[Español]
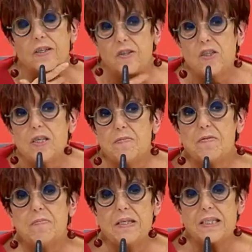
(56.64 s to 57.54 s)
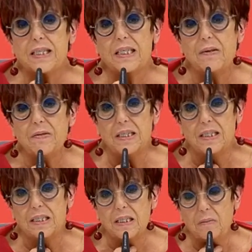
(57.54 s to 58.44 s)
Yo siempre pensé que había
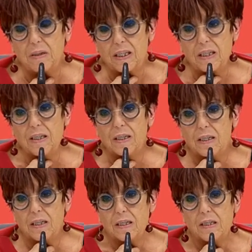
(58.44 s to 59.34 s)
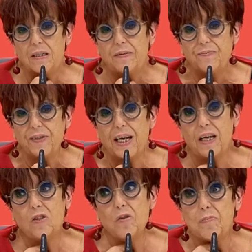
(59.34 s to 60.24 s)
que escribir
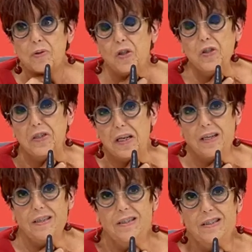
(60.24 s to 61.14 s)
dejando impronta.